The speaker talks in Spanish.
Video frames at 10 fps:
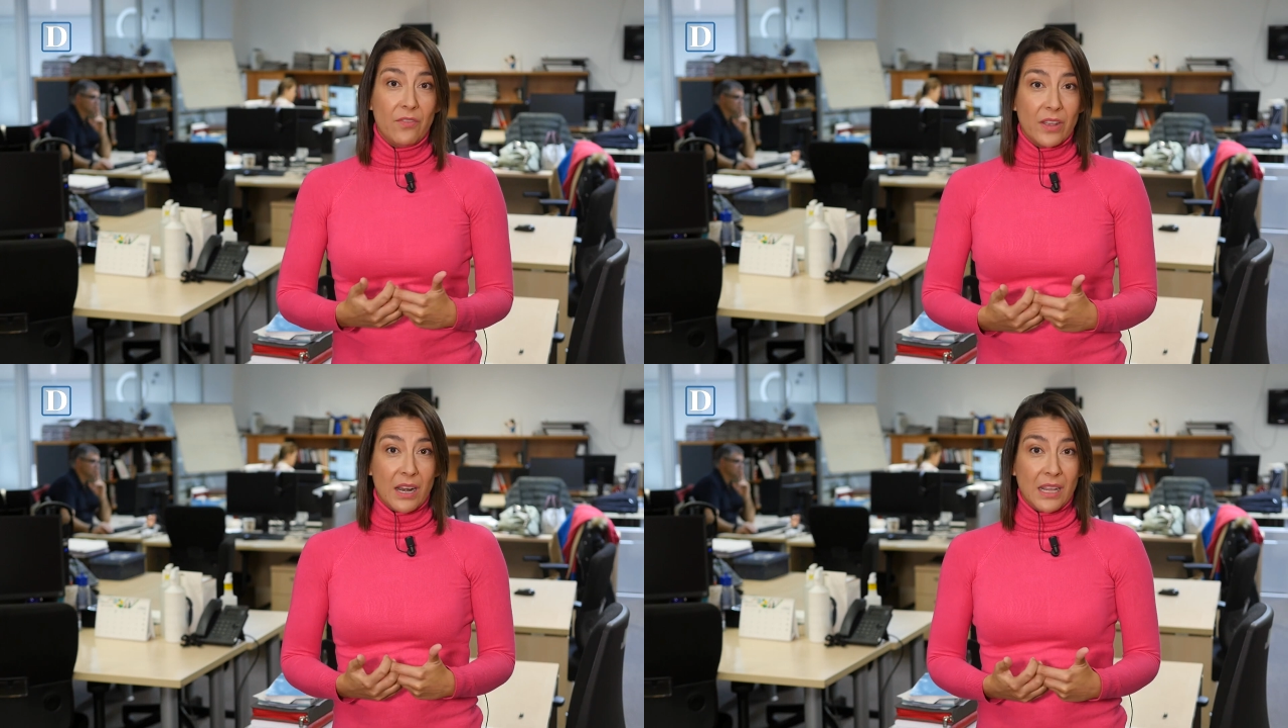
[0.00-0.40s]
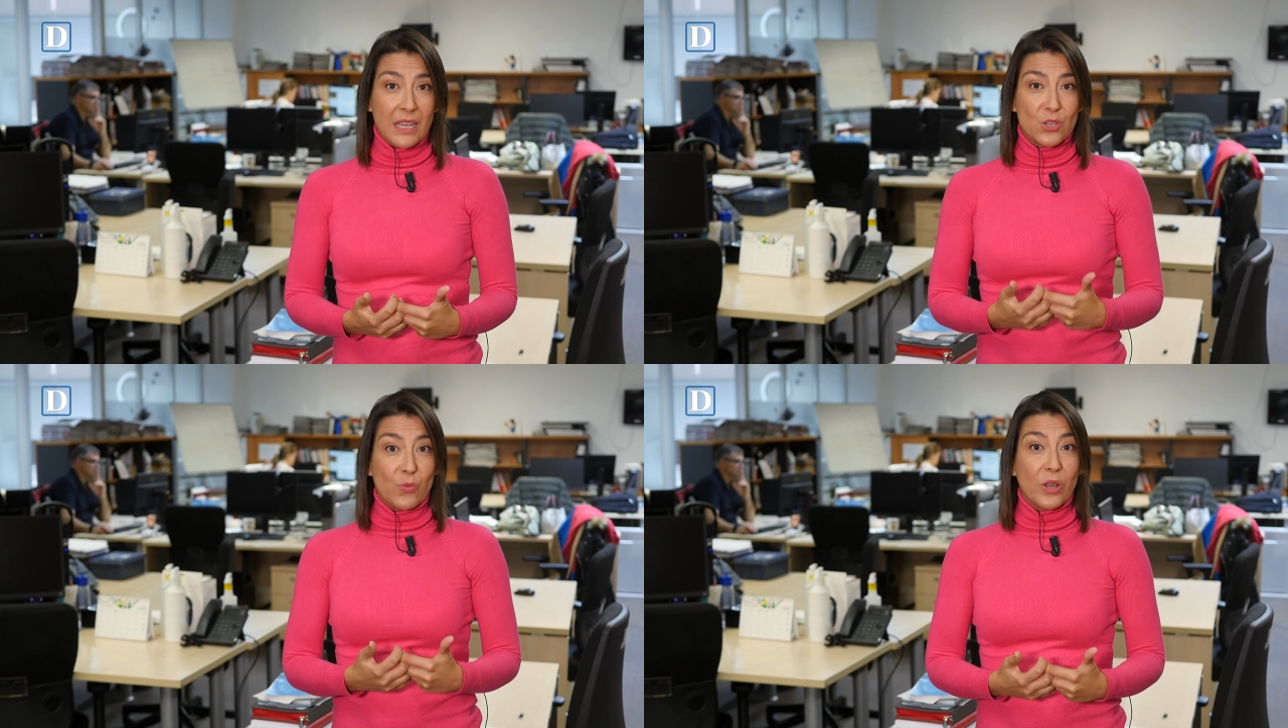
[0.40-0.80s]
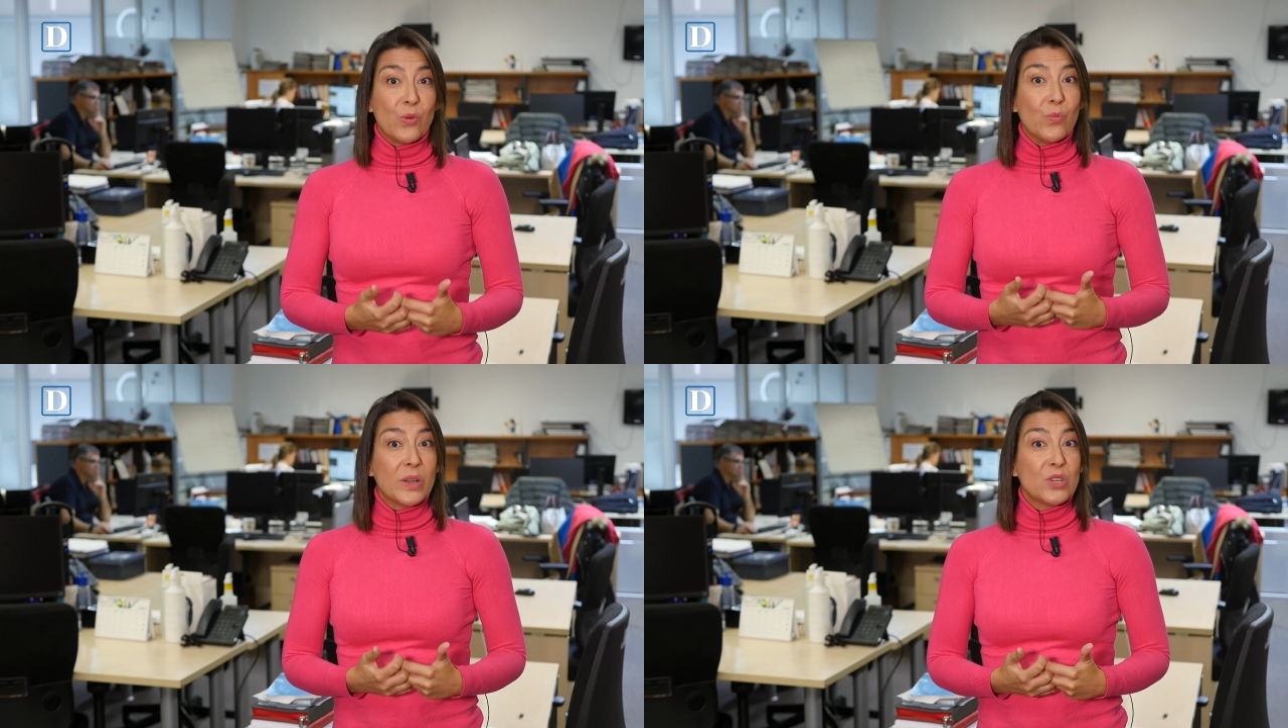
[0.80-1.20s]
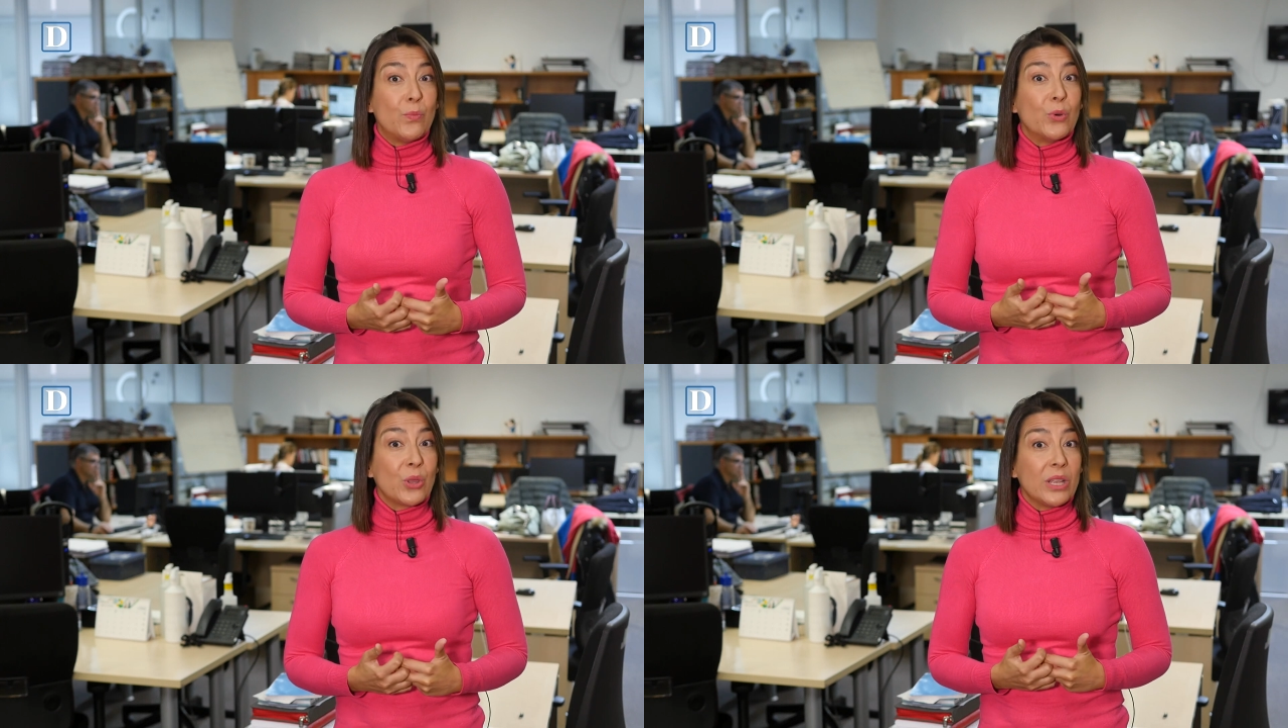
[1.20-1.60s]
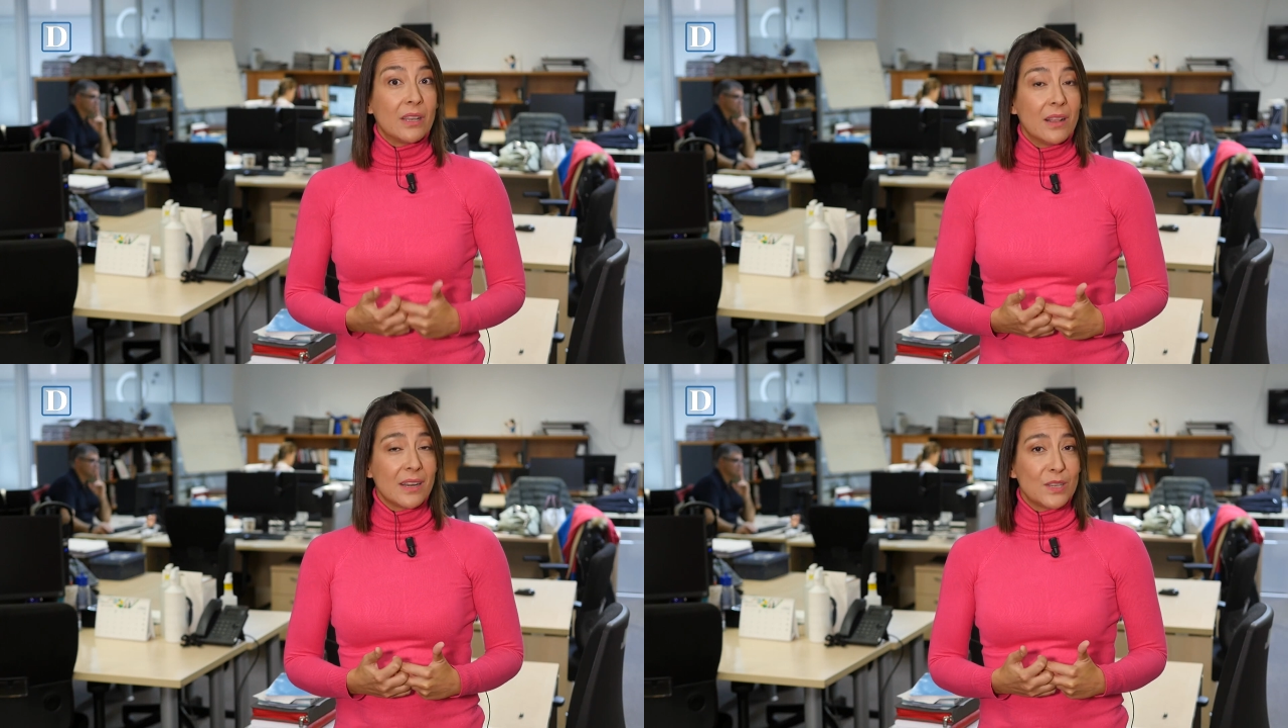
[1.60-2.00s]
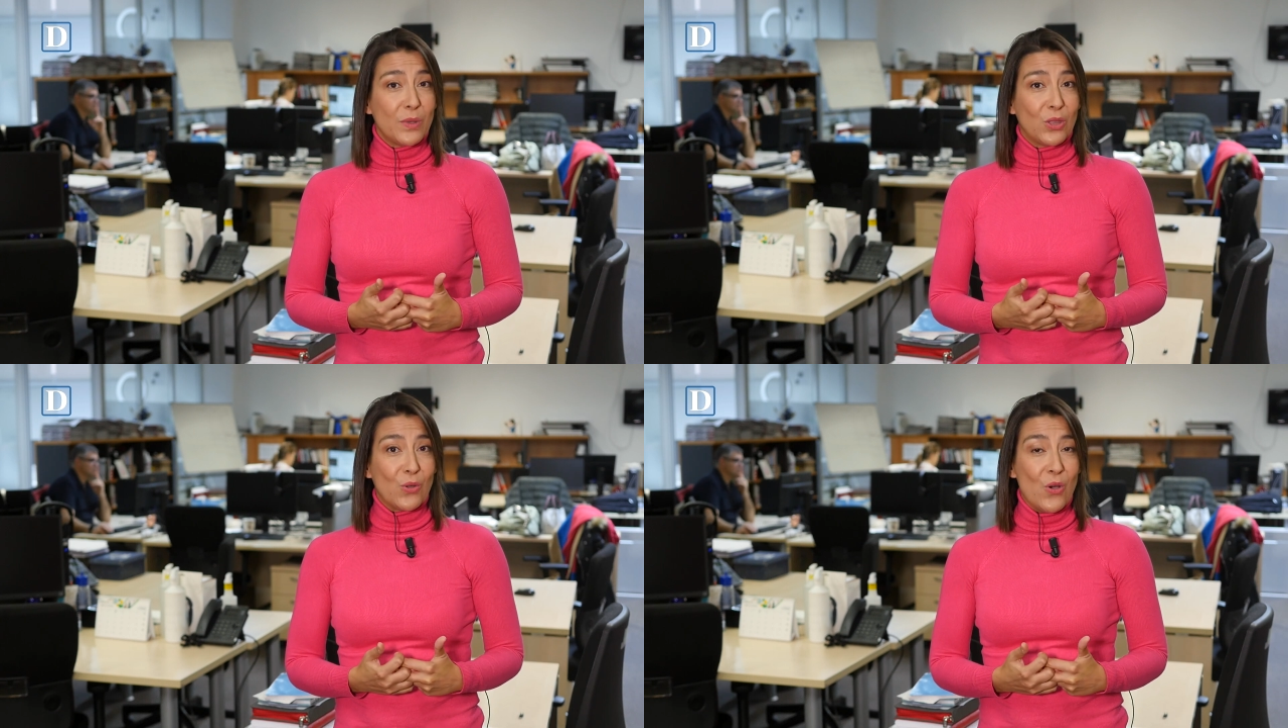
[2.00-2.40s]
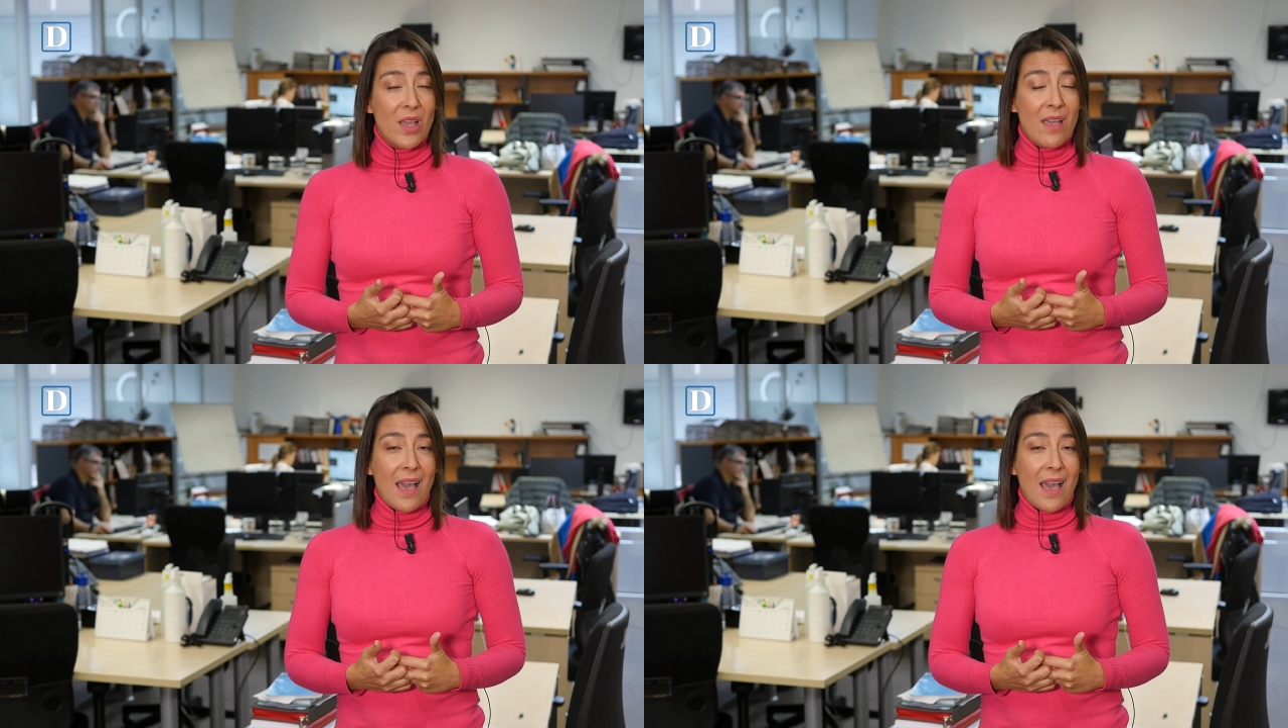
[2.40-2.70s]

y Ferrari estuvieron un paso por detrás respecto